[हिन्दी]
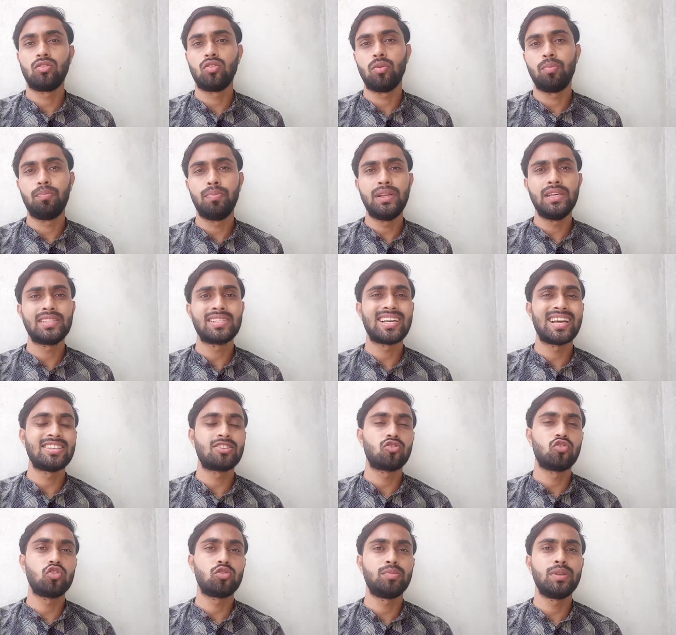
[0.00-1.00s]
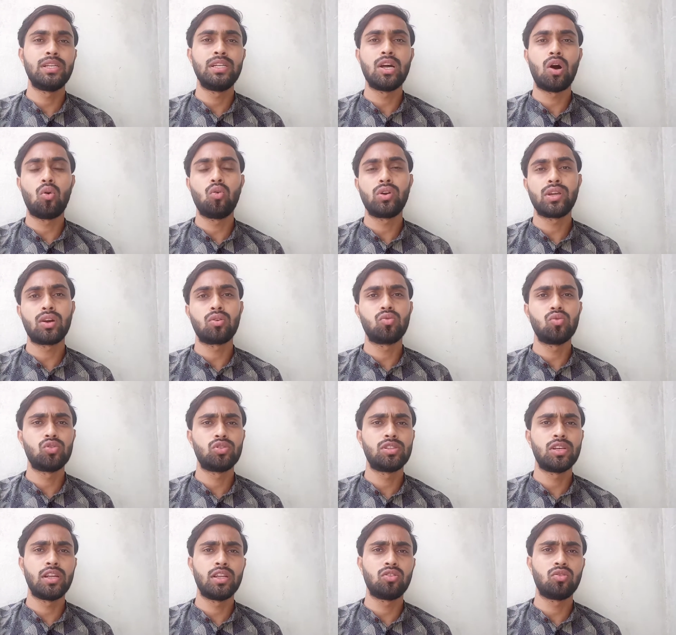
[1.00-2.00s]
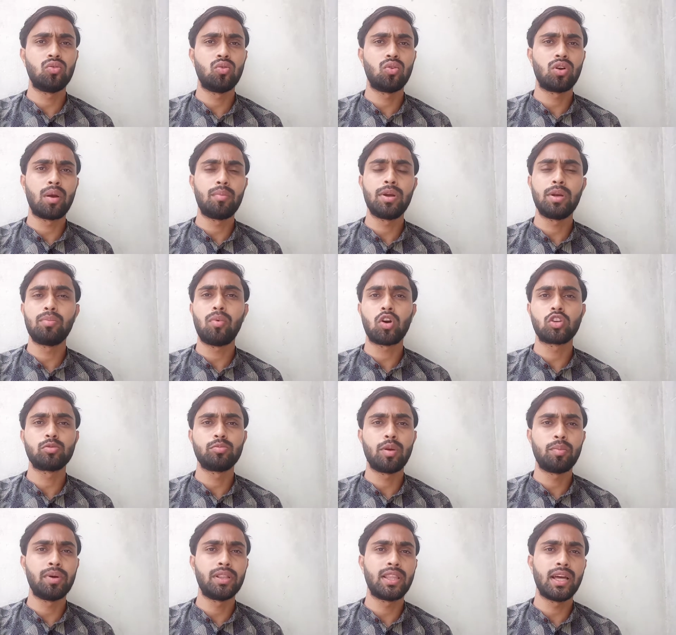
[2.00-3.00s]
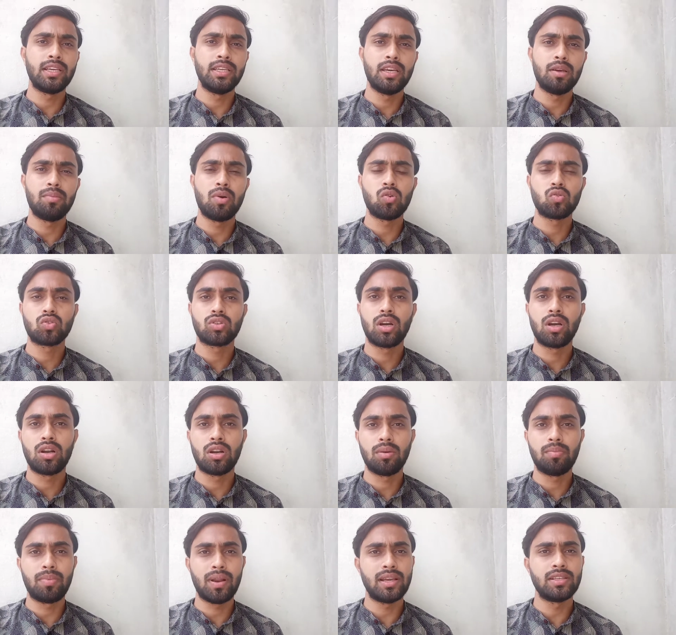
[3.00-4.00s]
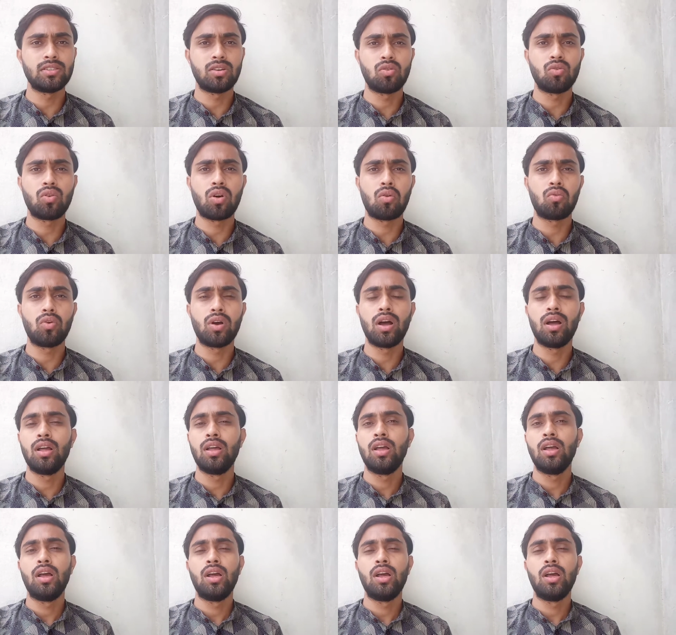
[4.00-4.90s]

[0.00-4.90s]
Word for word: तो प्लीज़ गाइज कुछ भी डाउट या क्वेश्चन है तो कमेंट बॉक्स में बताइए मैं उसका रिप्लाई ज़रूर करूँगा